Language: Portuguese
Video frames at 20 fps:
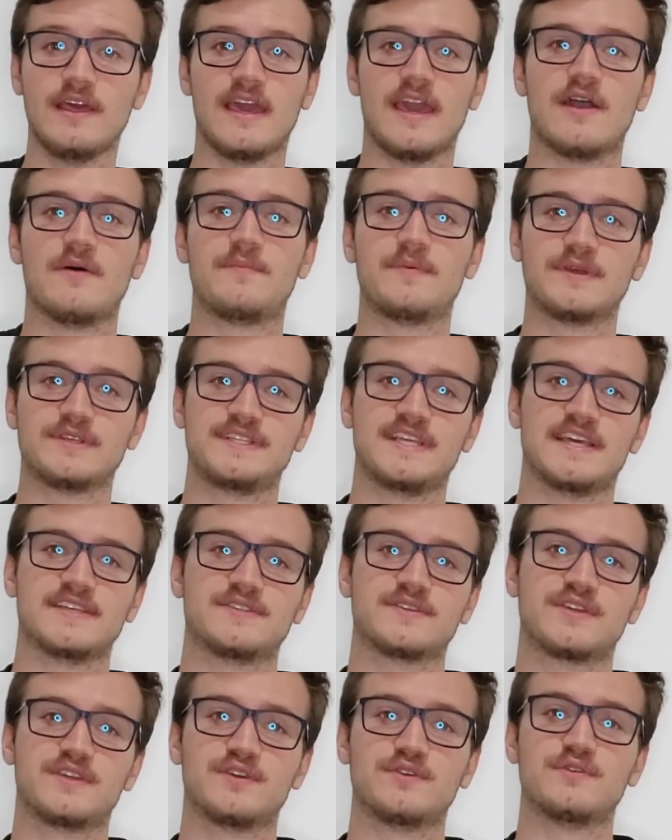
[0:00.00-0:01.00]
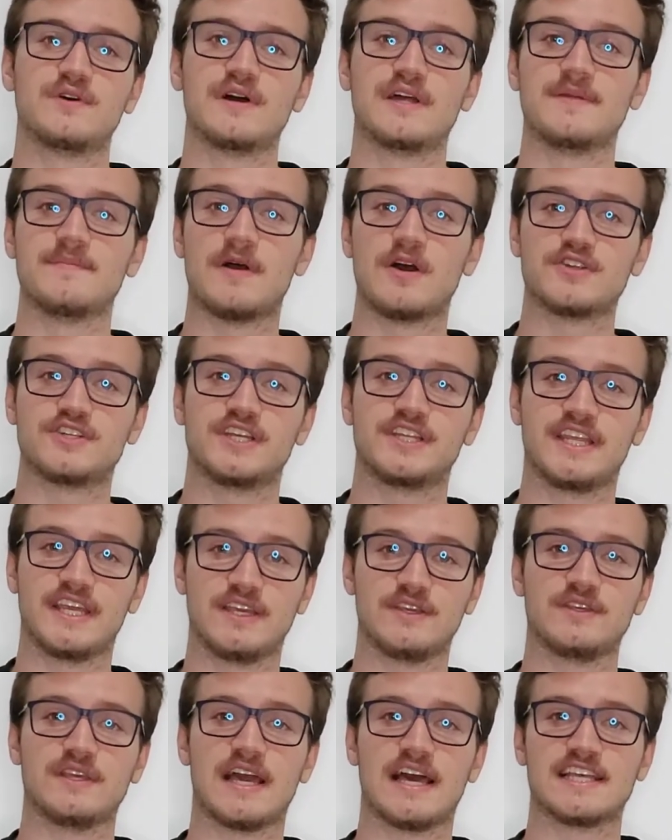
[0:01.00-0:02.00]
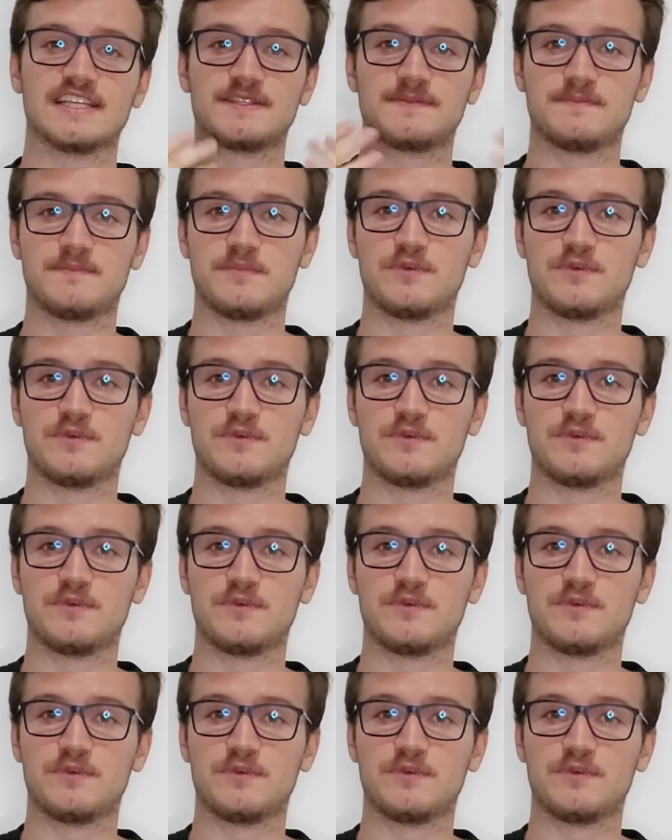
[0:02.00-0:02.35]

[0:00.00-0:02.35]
É o processo que o animal já tem as,